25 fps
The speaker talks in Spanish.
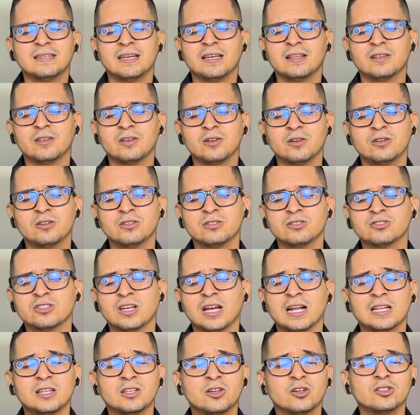a Dios,
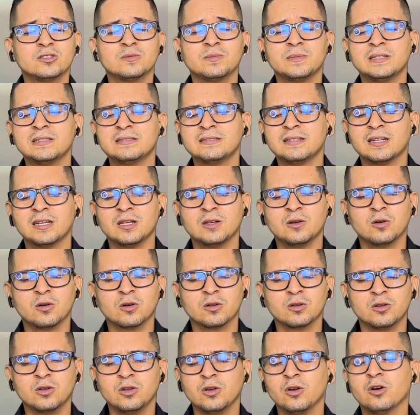al Dios
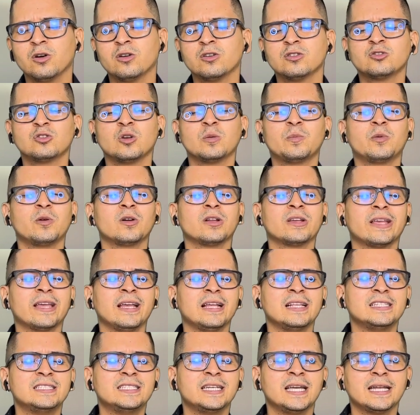misericordioso, porque
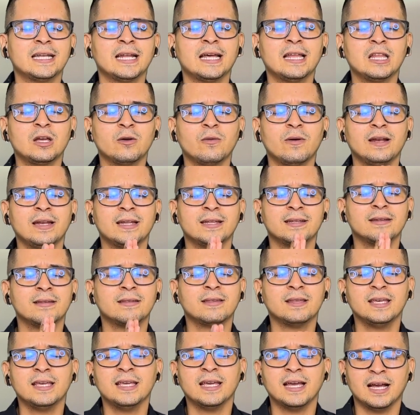Él llena de
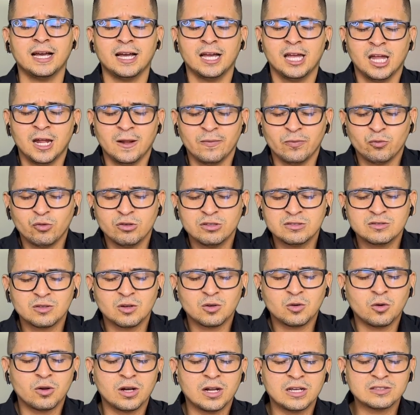valentía
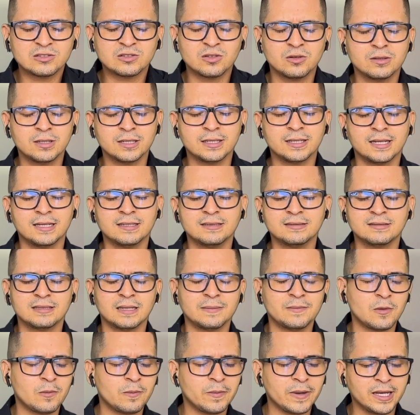nuestro corazón en este
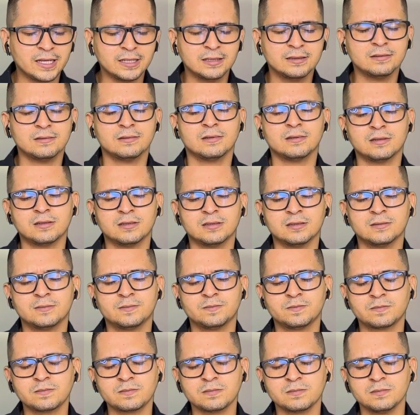momento.
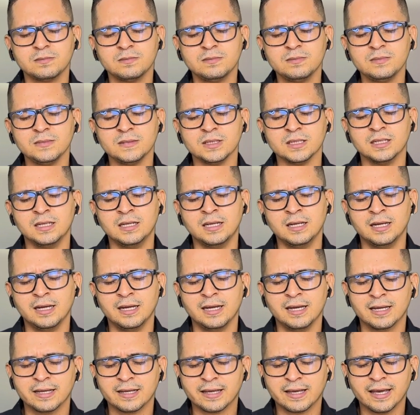
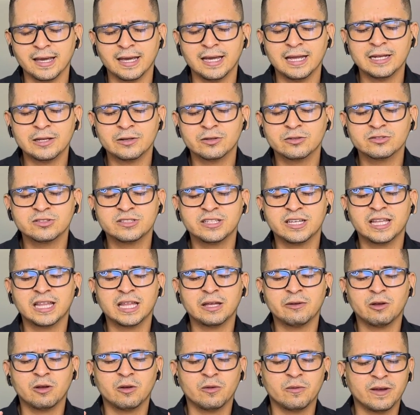Él nos
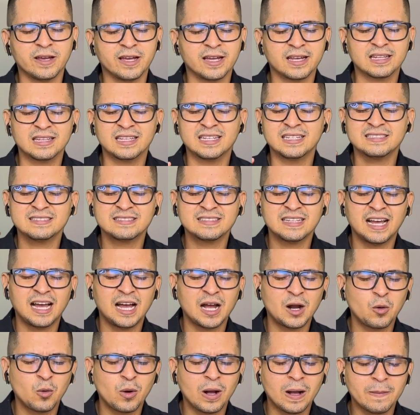debe beber de esa
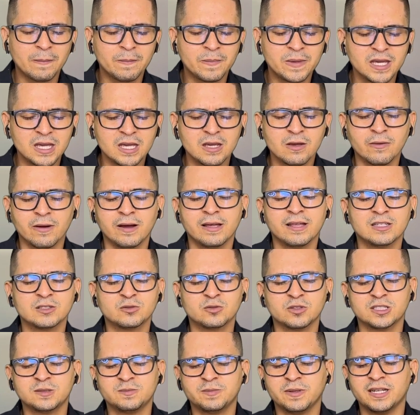agua viva de
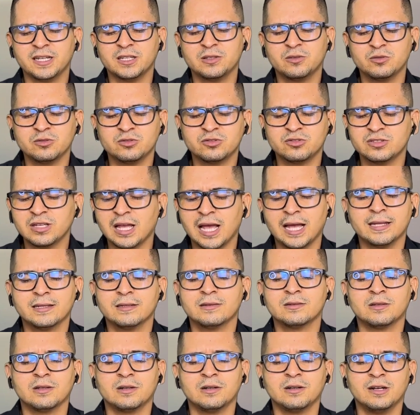su Espíritu
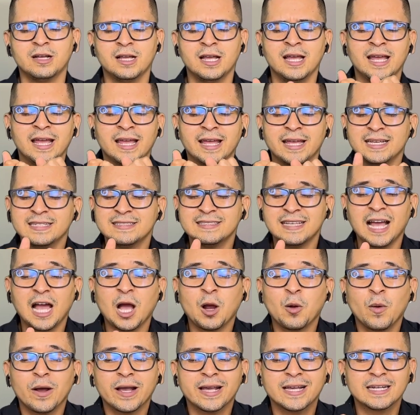Santo, esa
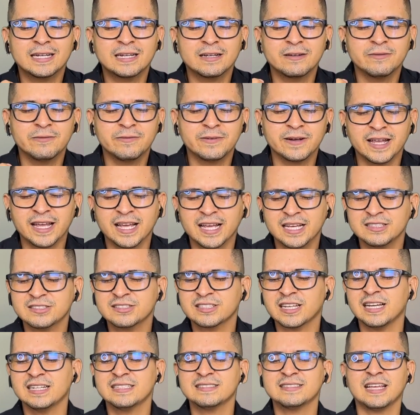agua que
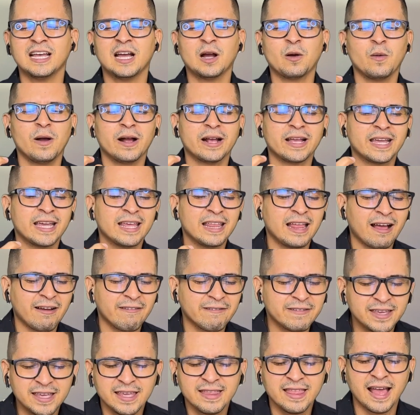refresca, esa agua que da
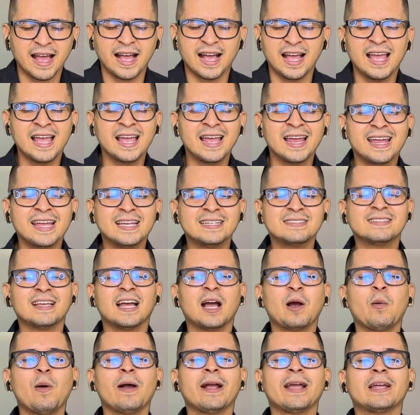vida, esa
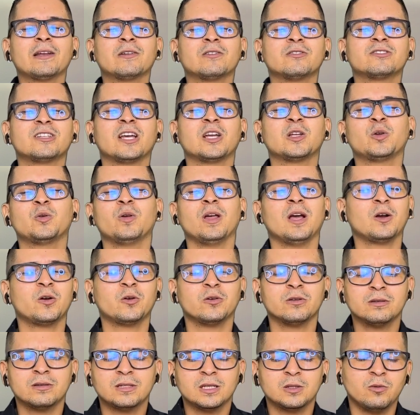agua que nos ayuda a
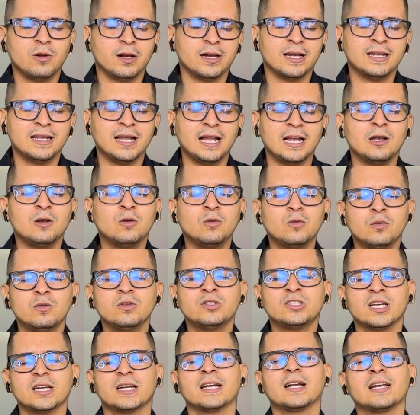continuar en la
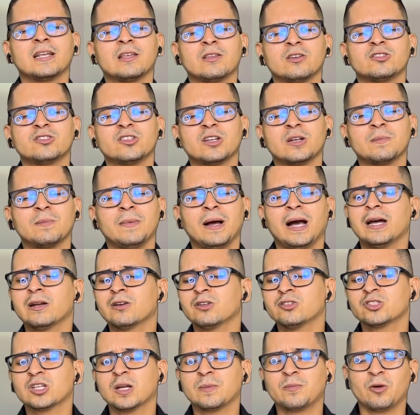lucha, queridos
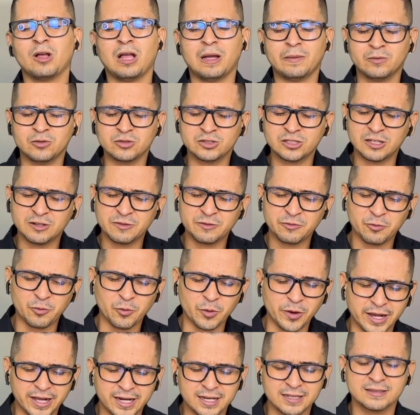hermanos, que podamos ser
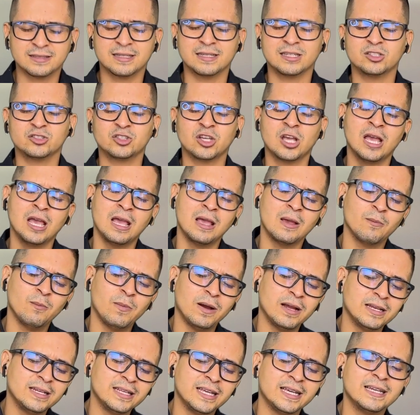fuertes,
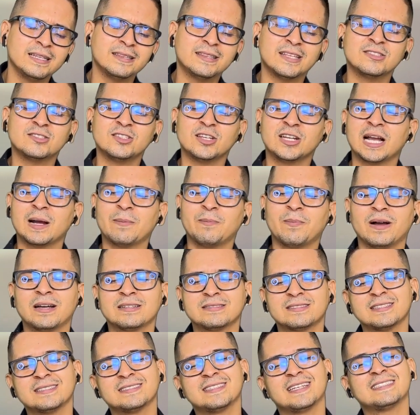valientes y
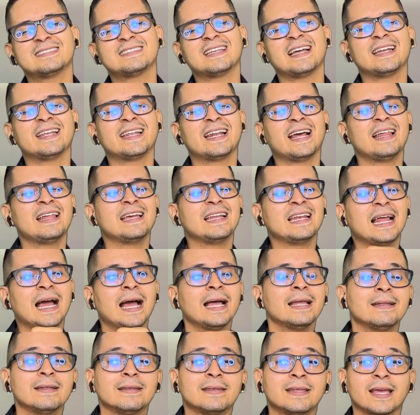capaces de salir
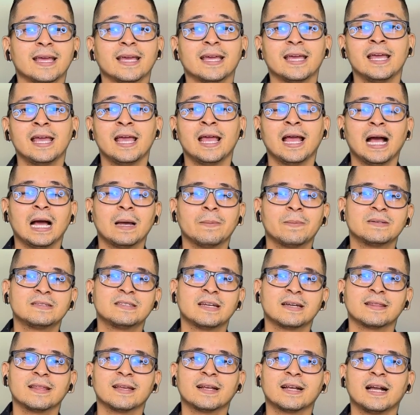adelante a
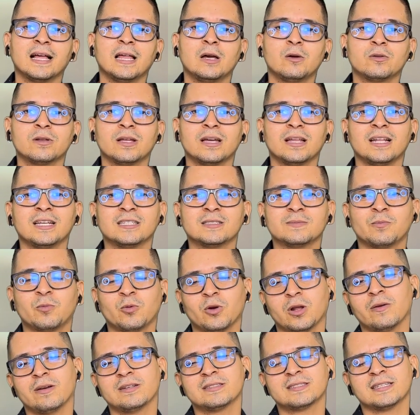pesar de cada una de las
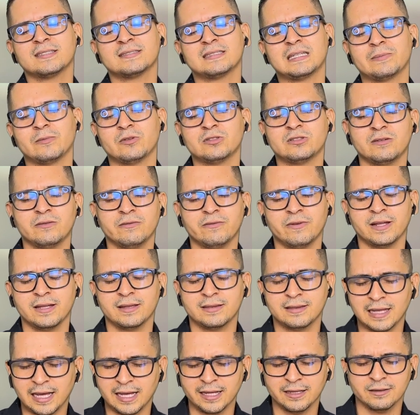pruebas que estemos
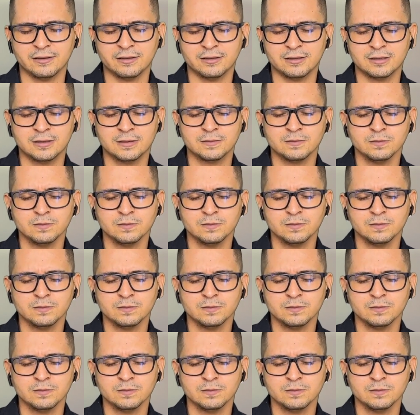enfrentando.